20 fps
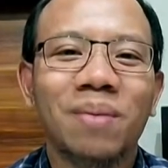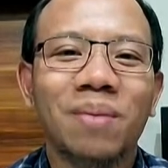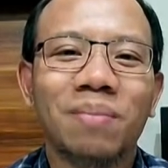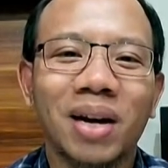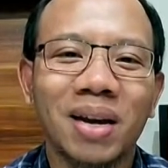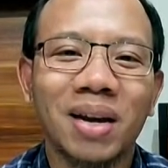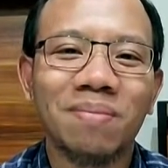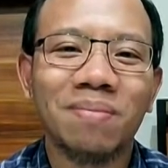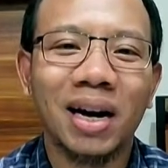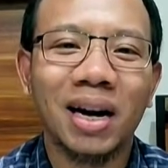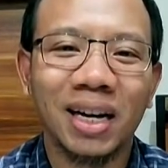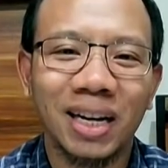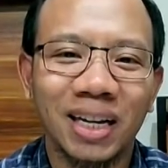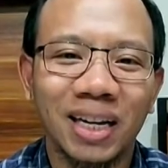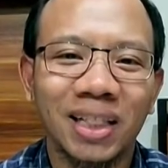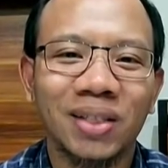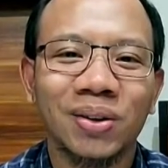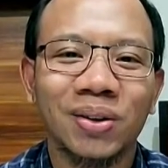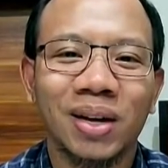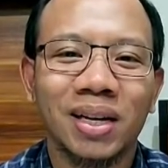
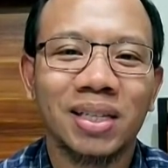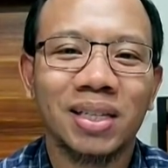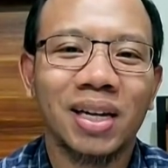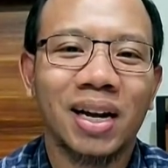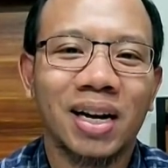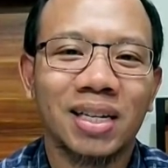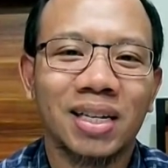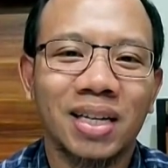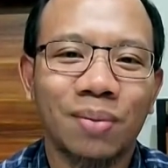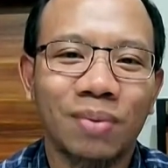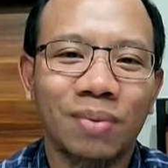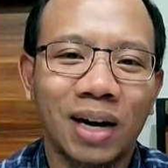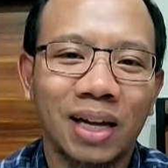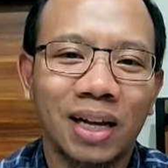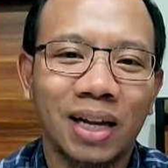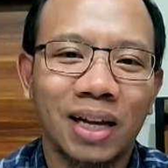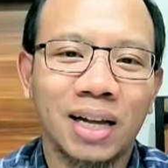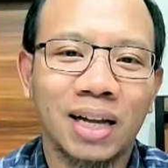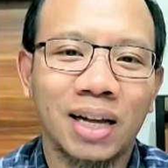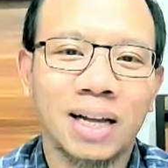mengimbangi itu ya saya rasa
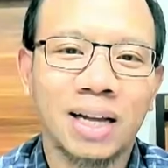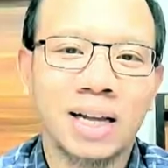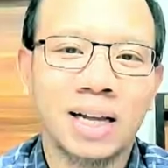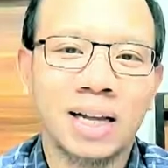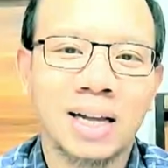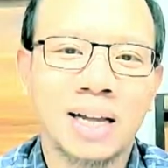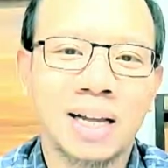mengantisipasi